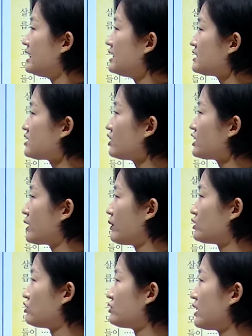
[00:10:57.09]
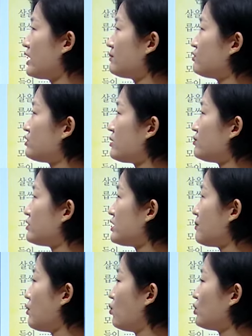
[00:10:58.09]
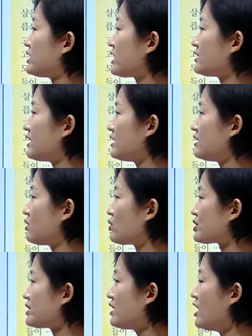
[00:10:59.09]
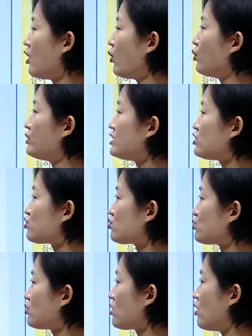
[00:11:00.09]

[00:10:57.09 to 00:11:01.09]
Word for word: 흥선대원군과 부대 부인의 봉작을 내린 것을 오늘 중으로